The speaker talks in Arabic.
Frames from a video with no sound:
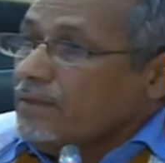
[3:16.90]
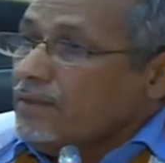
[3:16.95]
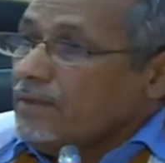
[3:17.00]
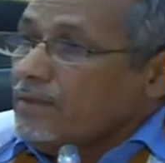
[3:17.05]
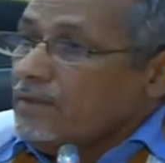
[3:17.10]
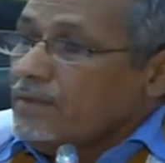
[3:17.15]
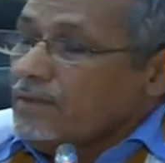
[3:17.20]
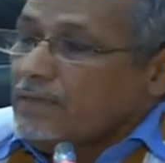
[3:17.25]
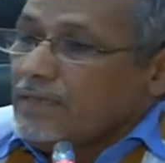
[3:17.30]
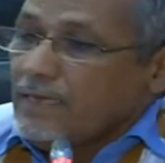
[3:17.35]

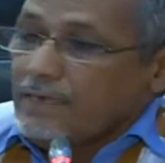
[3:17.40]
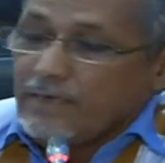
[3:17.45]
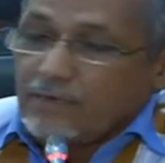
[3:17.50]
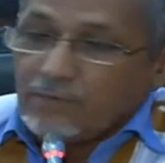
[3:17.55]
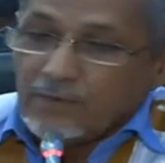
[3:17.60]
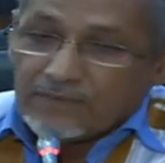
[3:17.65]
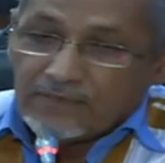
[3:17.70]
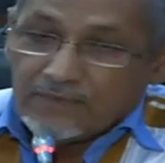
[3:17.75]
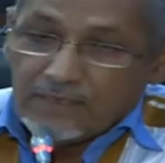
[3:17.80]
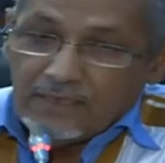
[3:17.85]
اذا
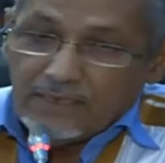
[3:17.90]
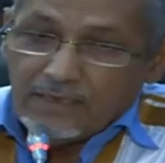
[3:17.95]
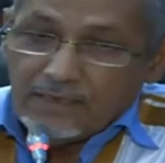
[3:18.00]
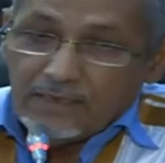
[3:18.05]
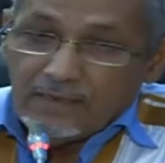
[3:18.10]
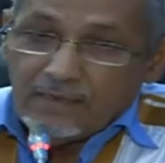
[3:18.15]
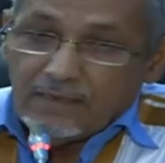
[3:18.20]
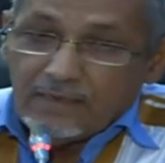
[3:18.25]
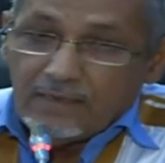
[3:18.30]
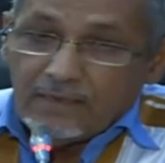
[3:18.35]
الوزير
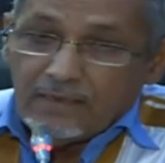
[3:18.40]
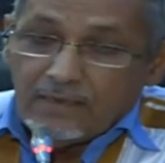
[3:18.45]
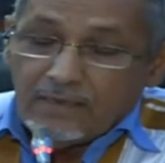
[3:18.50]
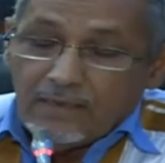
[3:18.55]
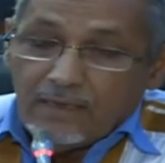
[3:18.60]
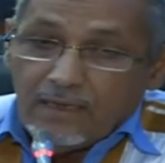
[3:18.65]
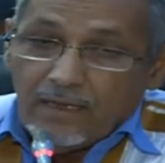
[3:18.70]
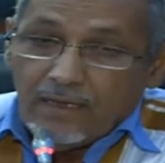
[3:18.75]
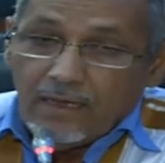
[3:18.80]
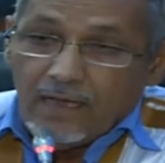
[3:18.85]

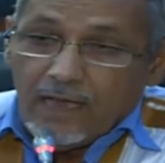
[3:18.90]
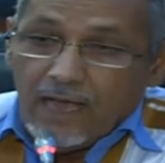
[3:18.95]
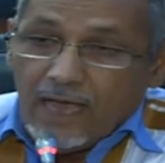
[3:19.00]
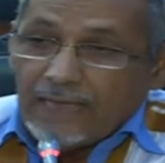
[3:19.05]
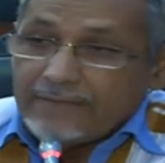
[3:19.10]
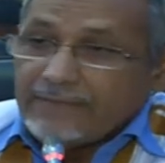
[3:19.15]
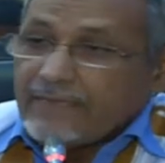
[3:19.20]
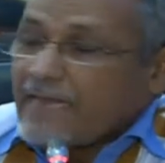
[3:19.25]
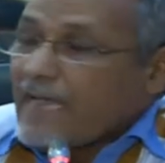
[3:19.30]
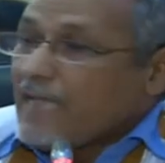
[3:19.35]

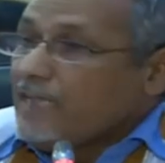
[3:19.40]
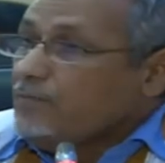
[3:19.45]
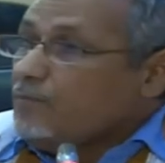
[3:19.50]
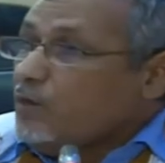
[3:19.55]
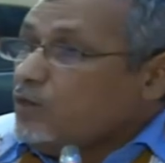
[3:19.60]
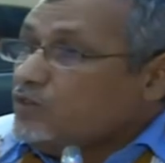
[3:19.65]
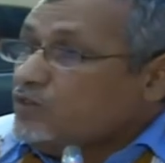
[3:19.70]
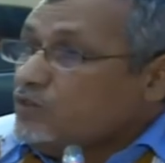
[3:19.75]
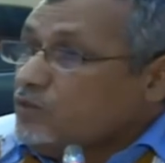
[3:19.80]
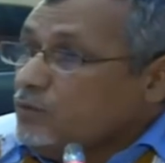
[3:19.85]
حد له
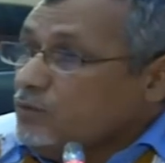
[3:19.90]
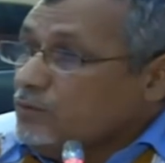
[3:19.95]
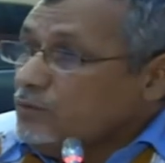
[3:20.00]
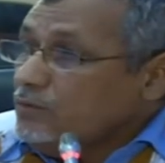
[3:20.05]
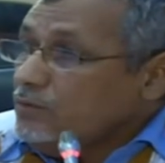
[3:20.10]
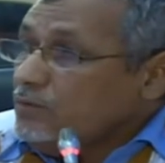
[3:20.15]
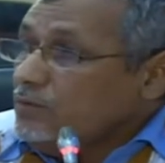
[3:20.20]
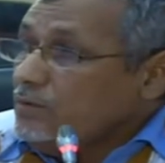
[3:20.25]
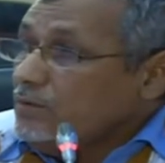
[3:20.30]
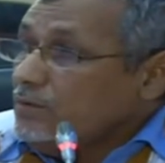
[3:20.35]
يبوزحه
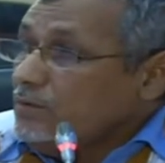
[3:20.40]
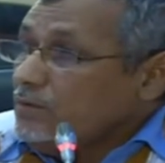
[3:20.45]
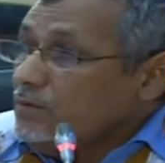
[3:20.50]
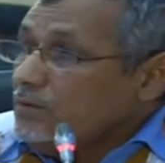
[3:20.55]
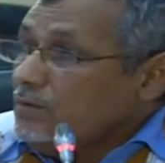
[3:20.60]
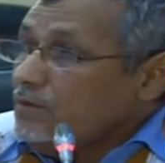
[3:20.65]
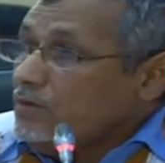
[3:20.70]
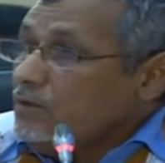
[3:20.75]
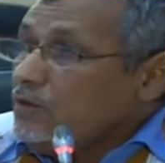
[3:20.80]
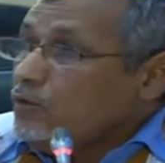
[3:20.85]

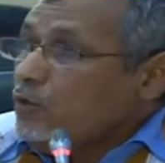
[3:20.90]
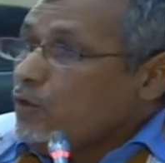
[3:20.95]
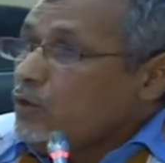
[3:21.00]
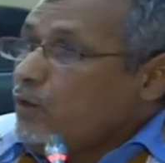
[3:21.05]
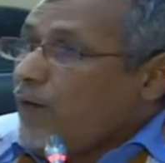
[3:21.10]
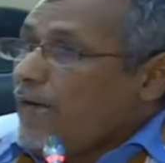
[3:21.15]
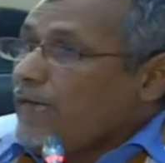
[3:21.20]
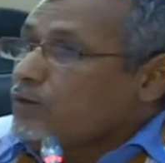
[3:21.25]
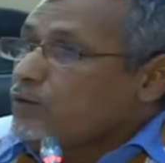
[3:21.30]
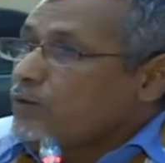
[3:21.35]
يقول
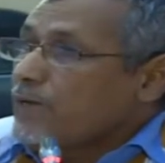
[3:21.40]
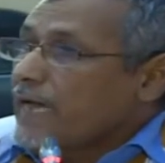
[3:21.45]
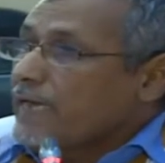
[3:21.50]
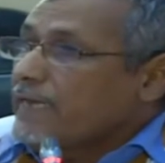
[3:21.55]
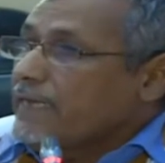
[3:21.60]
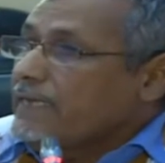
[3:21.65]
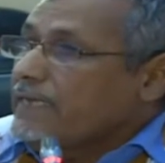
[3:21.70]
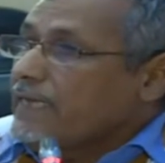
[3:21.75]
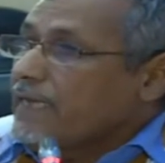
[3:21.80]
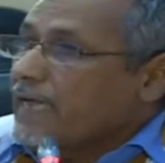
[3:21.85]
له عنه
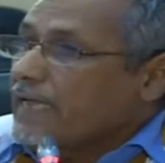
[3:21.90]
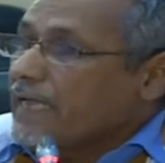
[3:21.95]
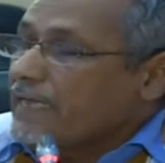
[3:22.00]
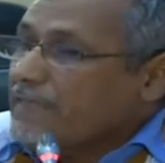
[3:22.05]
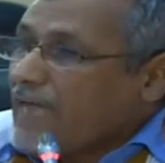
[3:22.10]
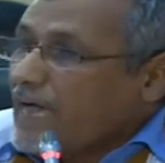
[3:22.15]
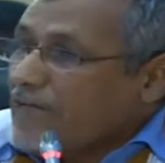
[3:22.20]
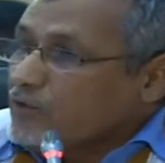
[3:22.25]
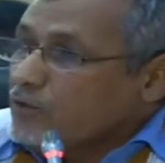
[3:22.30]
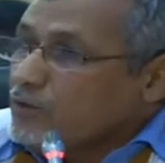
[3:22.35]
يلا يعقد
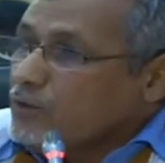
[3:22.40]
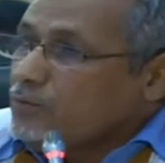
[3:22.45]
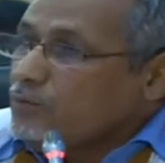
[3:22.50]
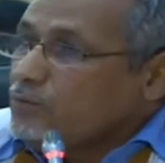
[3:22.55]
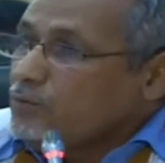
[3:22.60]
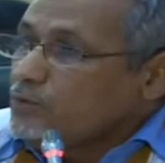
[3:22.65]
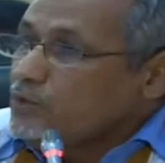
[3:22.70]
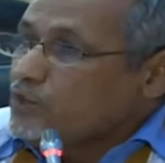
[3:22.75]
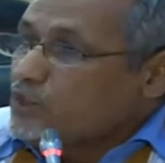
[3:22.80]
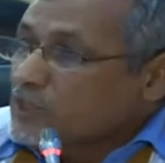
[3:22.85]
عضله
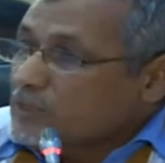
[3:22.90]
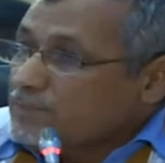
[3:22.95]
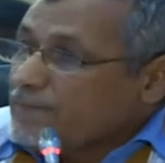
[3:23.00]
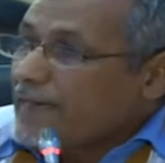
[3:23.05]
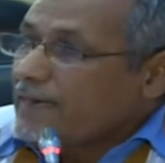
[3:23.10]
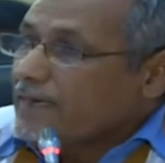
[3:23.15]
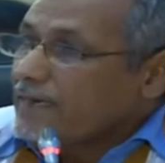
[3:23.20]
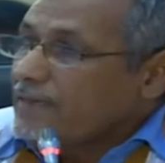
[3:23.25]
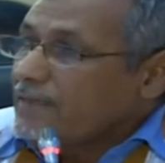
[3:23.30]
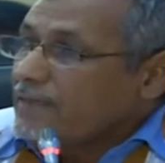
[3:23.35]

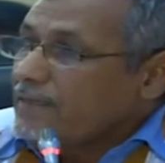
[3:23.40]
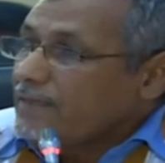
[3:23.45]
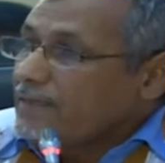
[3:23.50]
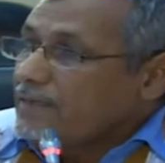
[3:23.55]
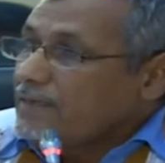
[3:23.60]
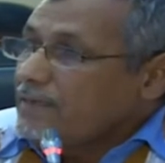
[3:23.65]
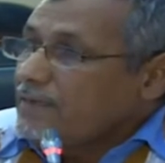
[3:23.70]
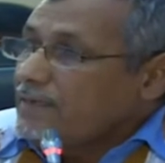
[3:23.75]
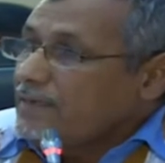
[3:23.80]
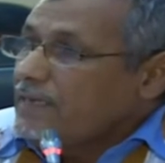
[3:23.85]
وشتمر
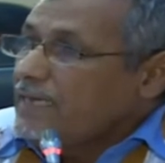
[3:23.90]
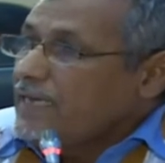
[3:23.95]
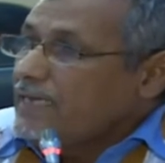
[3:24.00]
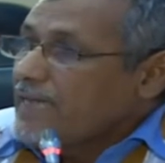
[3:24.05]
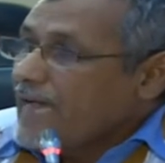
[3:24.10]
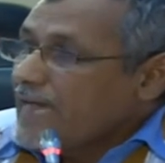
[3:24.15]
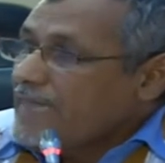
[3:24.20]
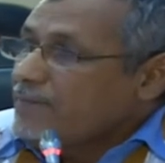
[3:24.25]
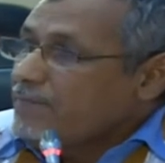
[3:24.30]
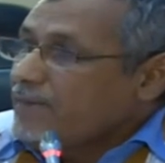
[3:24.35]
إلين
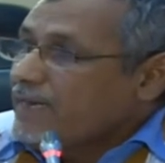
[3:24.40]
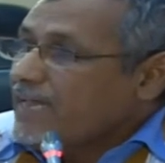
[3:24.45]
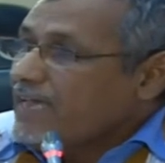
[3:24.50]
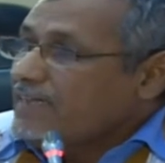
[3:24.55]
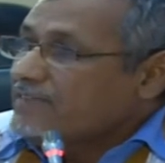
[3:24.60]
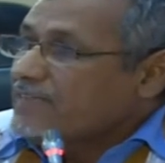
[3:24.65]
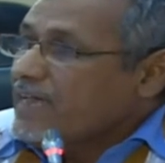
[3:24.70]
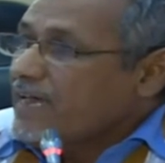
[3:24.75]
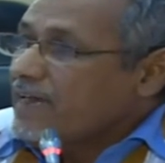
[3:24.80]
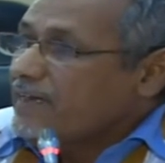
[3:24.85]
هذا من
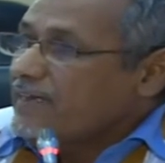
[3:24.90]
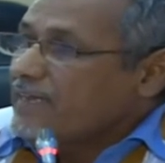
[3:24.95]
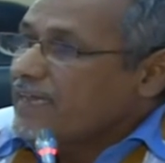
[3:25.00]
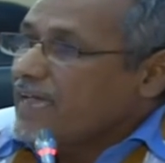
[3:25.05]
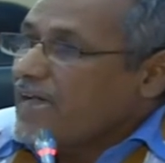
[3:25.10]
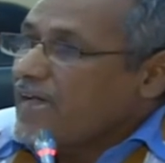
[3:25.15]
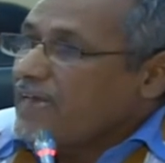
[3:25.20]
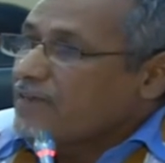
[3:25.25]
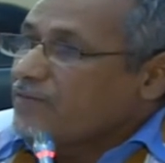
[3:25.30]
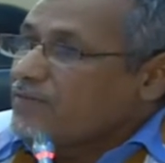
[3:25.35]
الخسارة اللي
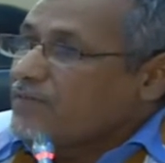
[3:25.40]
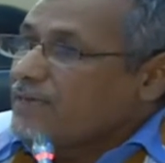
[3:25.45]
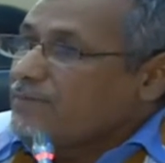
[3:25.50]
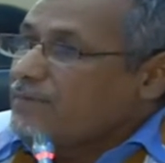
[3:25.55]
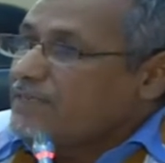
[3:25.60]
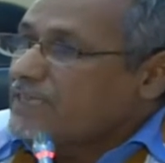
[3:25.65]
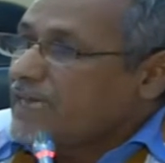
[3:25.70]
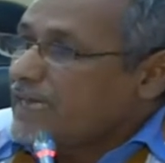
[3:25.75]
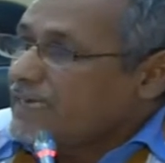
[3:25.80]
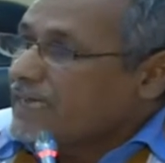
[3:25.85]
خالق في
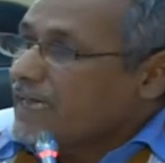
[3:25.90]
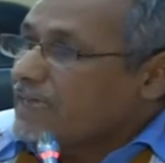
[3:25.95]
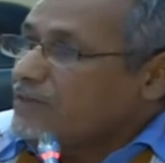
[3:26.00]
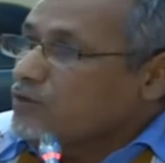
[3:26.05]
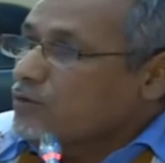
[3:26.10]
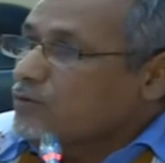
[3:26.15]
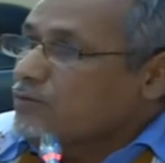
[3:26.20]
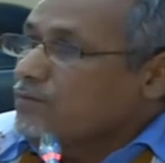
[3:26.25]
المجال يغيره